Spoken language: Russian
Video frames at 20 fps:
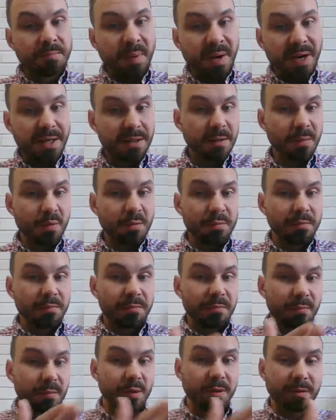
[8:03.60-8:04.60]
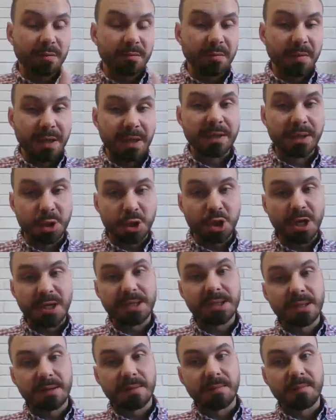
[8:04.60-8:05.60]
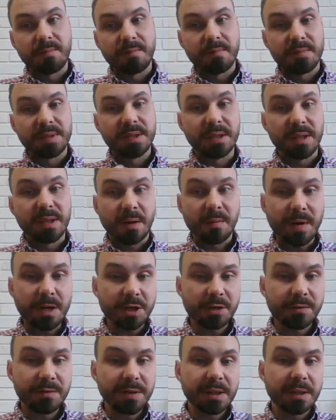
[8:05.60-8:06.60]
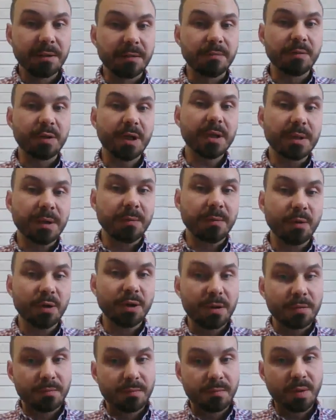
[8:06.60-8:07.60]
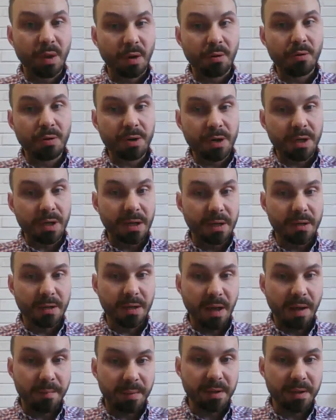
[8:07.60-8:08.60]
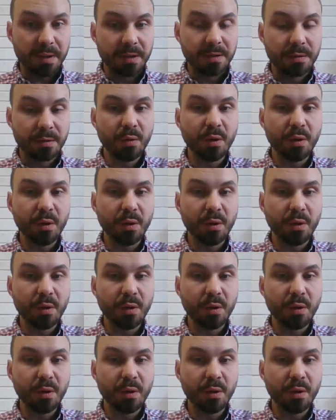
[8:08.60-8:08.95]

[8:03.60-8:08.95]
поэтому вот это часто затормаживается на вот этих вот трех этапах.